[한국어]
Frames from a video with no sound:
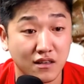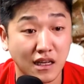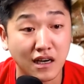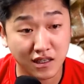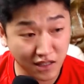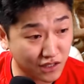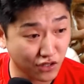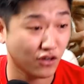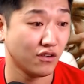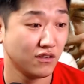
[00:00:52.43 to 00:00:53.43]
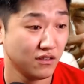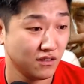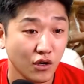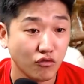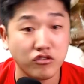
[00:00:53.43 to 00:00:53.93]
난 그래서
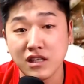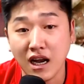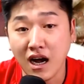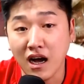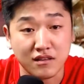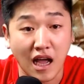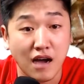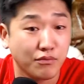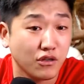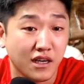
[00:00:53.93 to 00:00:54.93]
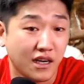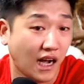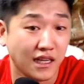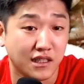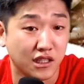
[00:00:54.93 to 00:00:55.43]
우리나라가 다음 경기
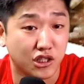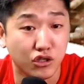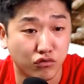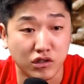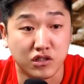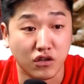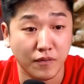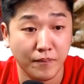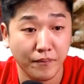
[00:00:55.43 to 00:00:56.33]
가나한테 질 수도 있어